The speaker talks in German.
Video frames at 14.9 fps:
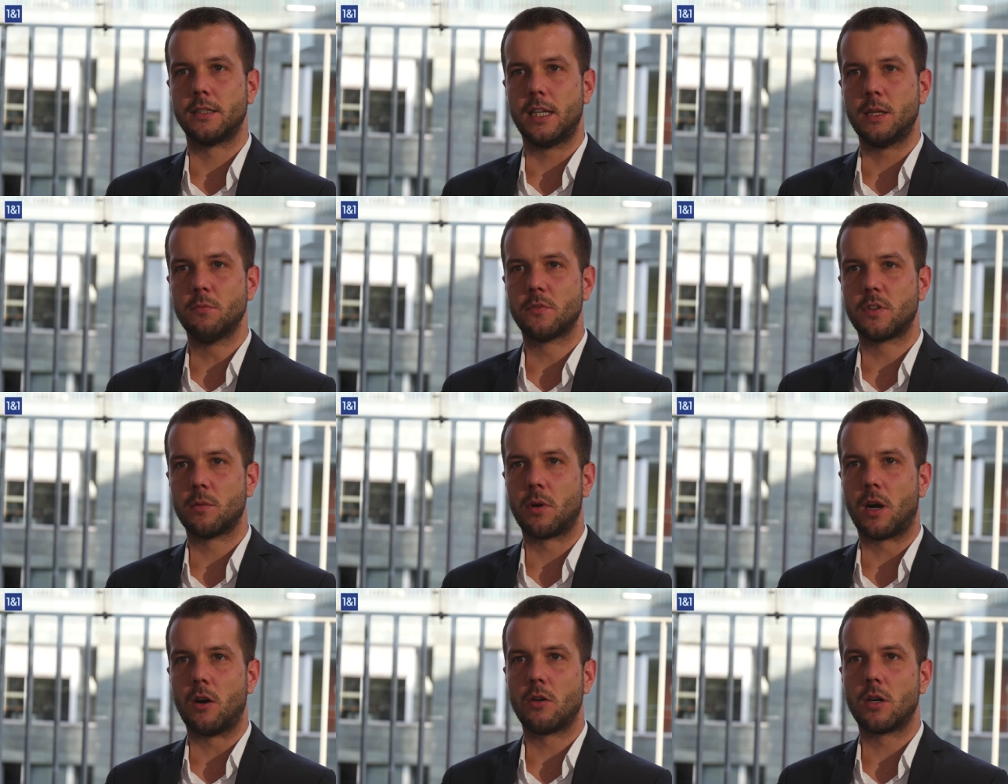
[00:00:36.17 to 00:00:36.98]
jedem
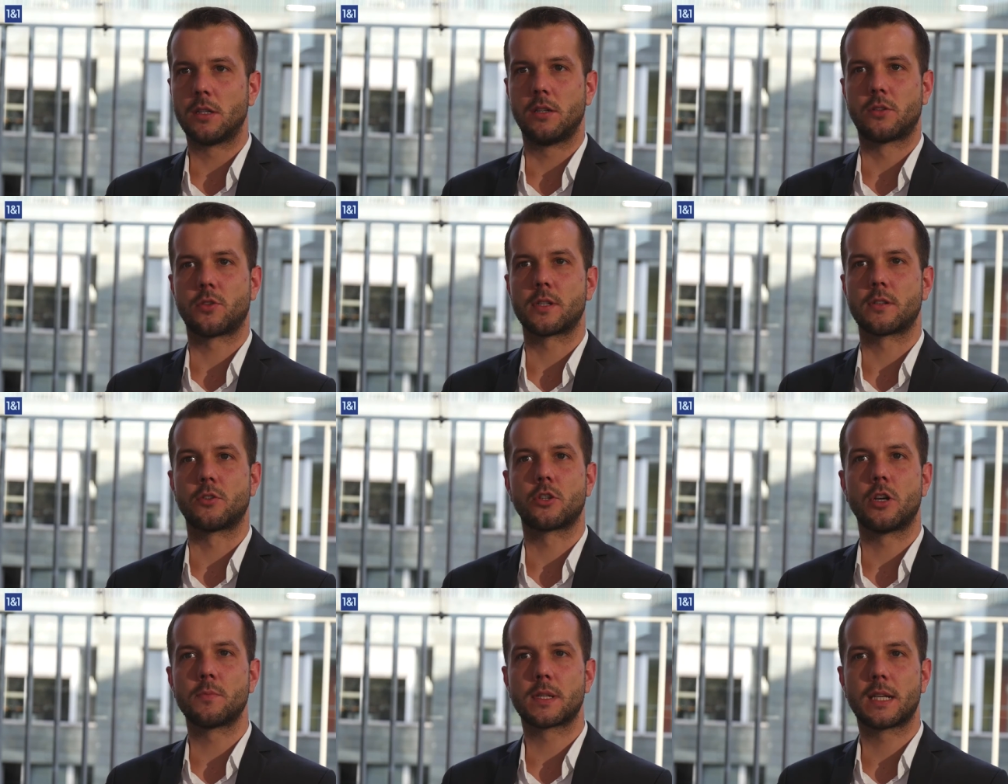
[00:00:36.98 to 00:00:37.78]
Verbraucher die Trusted
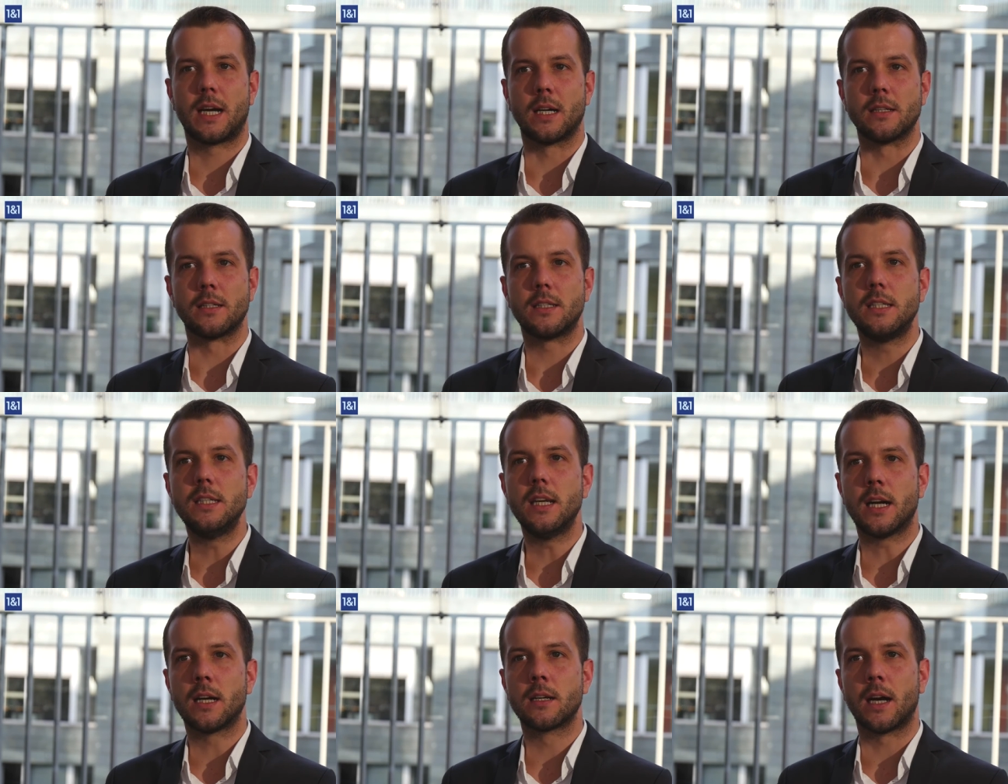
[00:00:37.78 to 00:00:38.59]
Shops
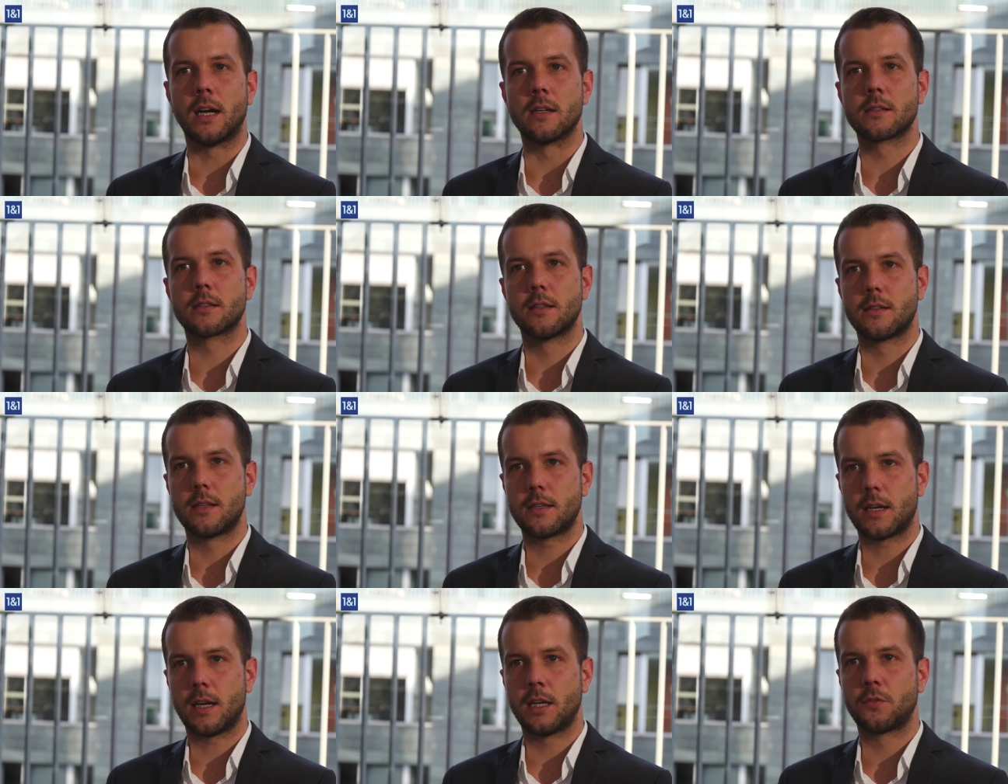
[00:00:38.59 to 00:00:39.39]
Garantie an als
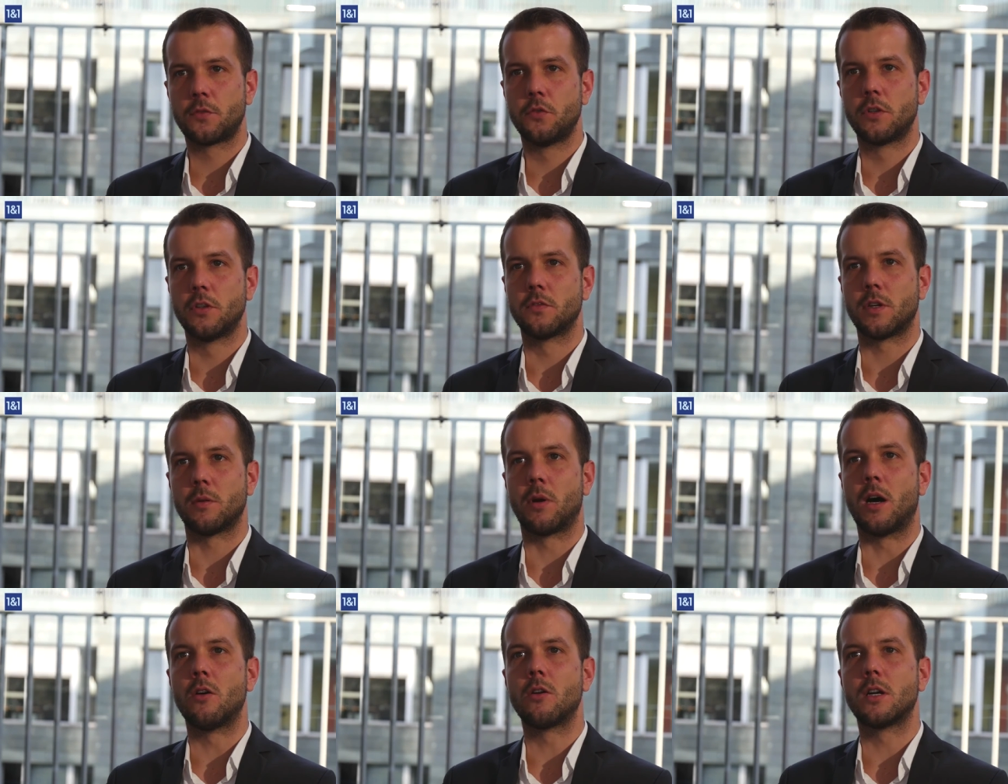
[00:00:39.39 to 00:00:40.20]
Sicherheit für den
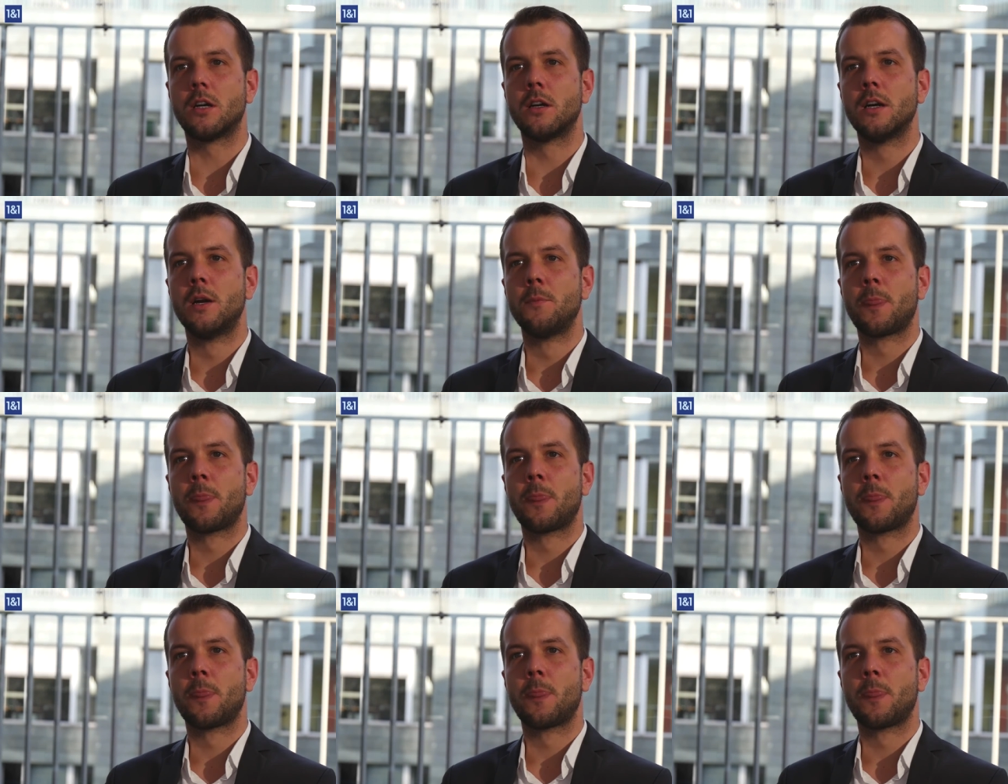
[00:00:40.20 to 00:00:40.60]
Verbraucher,